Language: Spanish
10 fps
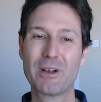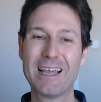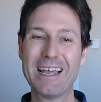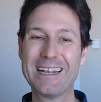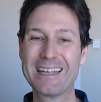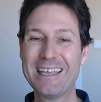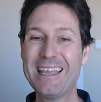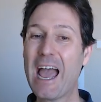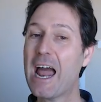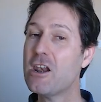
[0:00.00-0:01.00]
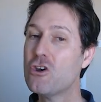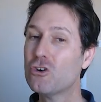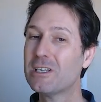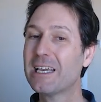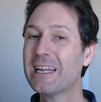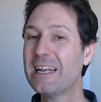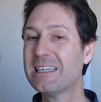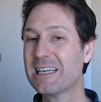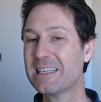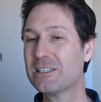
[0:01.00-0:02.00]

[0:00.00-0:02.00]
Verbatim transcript: porque la energía no se crea ni se